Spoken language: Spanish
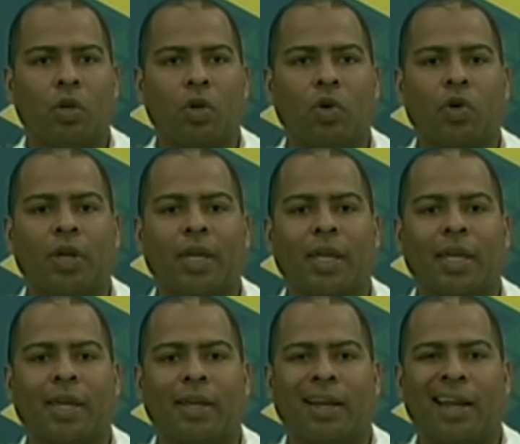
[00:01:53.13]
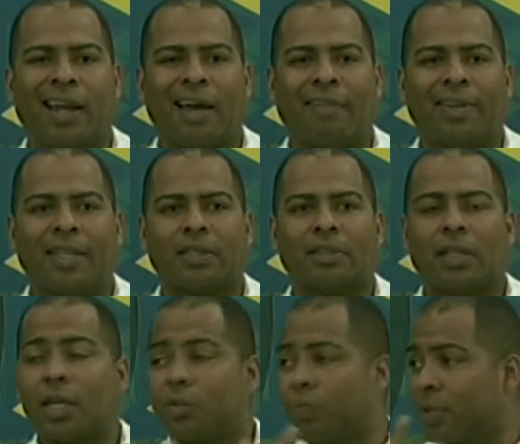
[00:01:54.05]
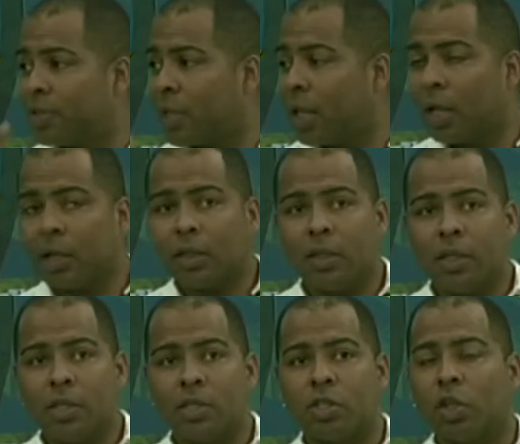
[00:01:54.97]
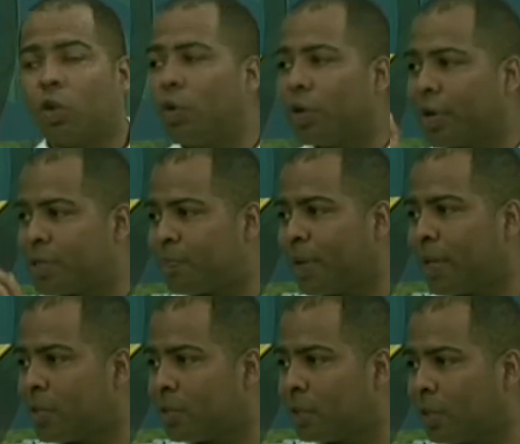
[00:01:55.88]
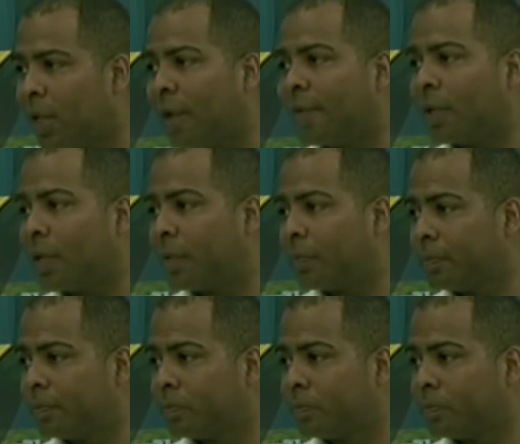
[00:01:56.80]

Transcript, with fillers: lo que la vida está dispuesta a darte, sino lo que esperes de la vida.